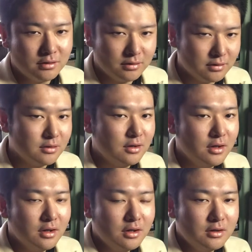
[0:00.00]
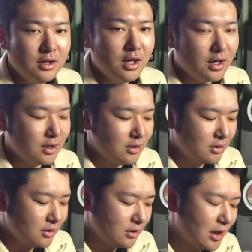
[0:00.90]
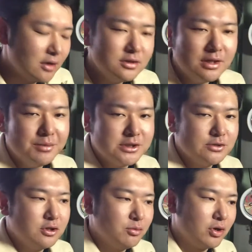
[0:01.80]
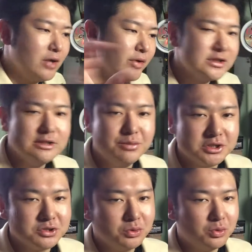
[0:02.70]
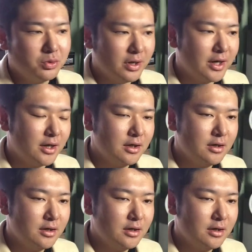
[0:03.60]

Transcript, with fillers: うん。ただ、楽な道よりも険しい道の方が